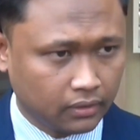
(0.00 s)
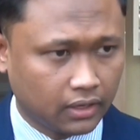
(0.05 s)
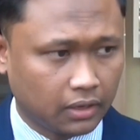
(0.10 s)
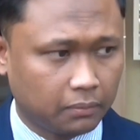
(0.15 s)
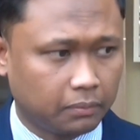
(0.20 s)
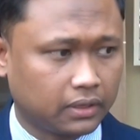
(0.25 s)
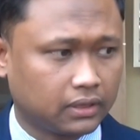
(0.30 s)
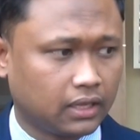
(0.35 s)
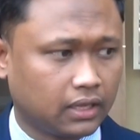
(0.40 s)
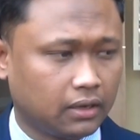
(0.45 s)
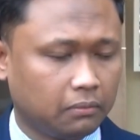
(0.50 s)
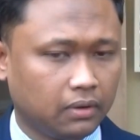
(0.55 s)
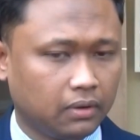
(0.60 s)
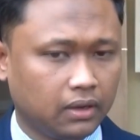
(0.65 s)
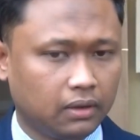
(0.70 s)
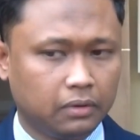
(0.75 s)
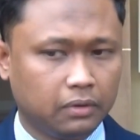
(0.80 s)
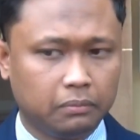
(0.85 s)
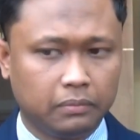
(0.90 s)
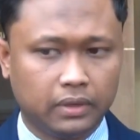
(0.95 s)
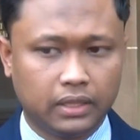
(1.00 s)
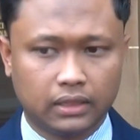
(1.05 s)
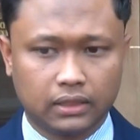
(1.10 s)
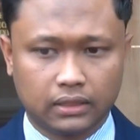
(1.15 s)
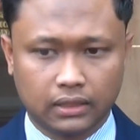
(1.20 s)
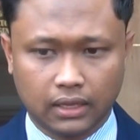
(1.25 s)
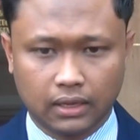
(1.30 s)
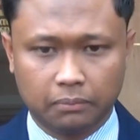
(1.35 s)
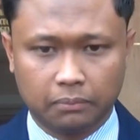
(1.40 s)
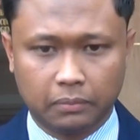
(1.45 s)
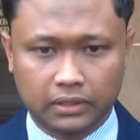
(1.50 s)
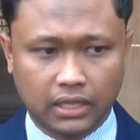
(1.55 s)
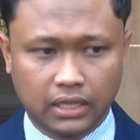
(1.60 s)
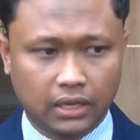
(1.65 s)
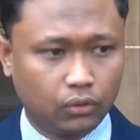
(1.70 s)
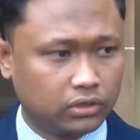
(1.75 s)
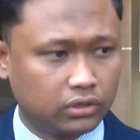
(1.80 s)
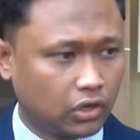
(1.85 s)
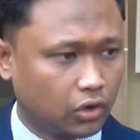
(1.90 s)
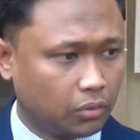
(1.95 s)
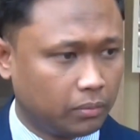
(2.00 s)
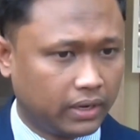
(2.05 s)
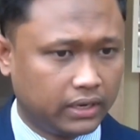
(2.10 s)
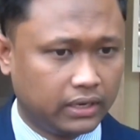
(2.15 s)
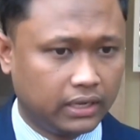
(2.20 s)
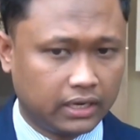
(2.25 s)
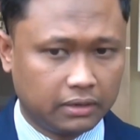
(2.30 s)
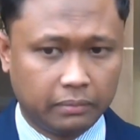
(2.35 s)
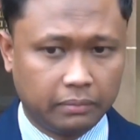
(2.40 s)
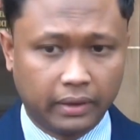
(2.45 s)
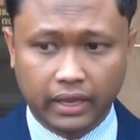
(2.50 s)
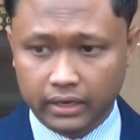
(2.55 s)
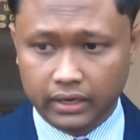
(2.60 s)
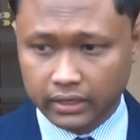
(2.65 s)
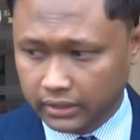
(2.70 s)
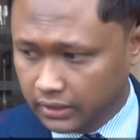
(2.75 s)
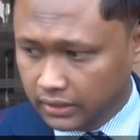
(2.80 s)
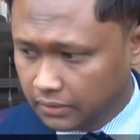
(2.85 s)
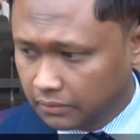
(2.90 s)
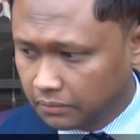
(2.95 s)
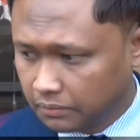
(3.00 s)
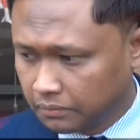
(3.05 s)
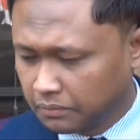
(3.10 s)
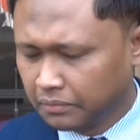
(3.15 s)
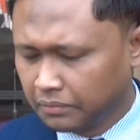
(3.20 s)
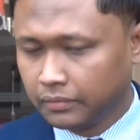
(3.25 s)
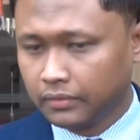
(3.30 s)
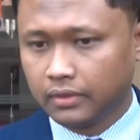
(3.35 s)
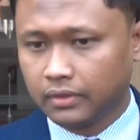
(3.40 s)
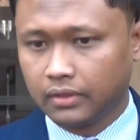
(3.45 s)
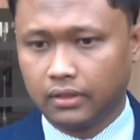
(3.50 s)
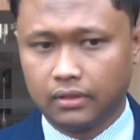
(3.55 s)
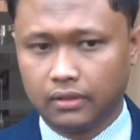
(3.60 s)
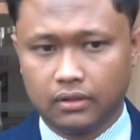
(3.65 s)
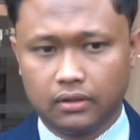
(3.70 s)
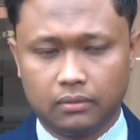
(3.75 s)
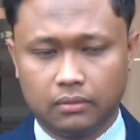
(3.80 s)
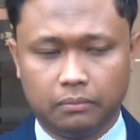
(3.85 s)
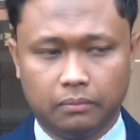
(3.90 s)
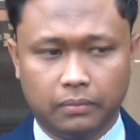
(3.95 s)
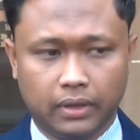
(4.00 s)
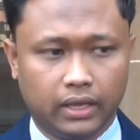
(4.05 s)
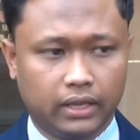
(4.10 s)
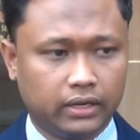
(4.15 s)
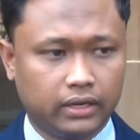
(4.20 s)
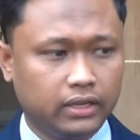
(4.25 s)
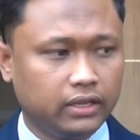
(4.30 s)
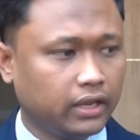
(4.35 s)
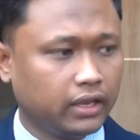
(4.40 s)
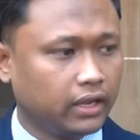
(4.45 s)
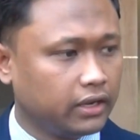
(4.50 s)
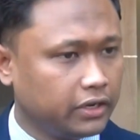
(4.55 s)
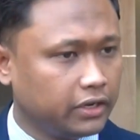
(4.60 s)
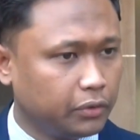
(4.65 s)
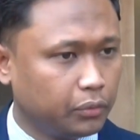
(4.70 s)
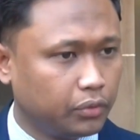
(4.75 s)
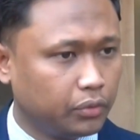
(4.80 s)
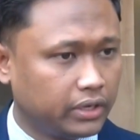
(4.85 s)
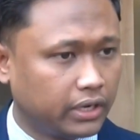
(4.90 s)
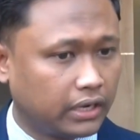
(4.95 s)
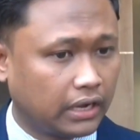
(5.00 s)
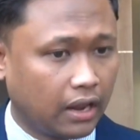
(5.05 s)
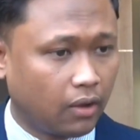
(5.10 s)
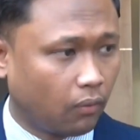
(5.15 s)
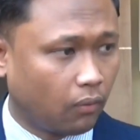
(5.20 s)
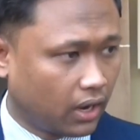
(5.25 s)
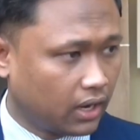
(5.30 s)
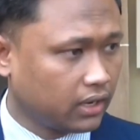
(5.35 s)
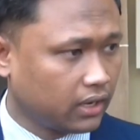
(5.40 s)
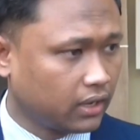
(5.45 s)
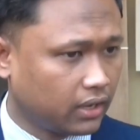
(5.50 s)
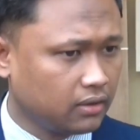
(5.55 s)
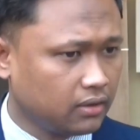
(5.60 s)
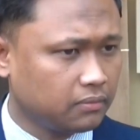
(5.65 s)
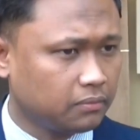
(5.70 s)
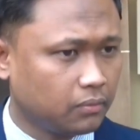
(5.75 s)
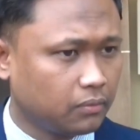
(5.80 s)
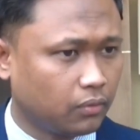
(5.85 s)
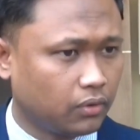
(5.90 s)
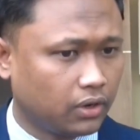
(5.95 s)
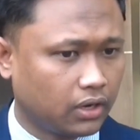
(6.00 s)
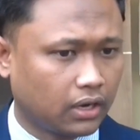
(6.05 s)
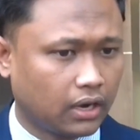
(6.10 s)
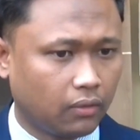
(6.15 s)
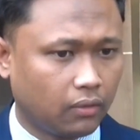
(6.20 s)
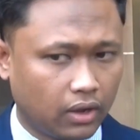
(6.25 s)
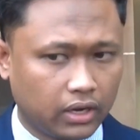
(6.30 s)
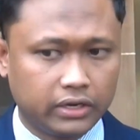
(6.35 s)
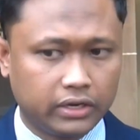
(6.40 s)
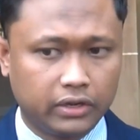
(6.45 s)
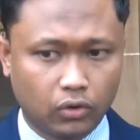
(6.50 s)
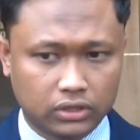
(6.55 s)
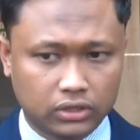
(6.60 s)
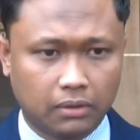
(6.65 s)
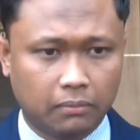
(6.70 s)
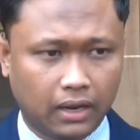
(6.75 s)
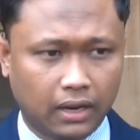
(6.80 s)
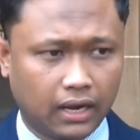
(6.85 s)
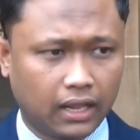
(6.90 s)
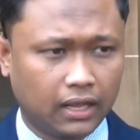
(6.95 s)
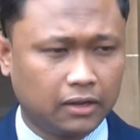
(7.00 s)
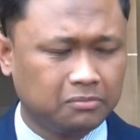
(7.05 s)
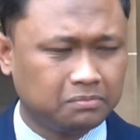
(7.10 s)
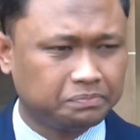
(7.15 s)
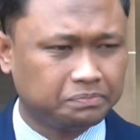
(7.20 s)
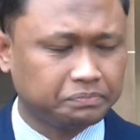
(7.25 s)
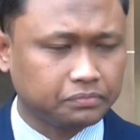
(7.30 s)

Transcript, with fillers: Yang pertama meminta pertanggungjawaban dari BRI. BRI-nya ini unit Lawang ya, unit Lawang di Kota Malang.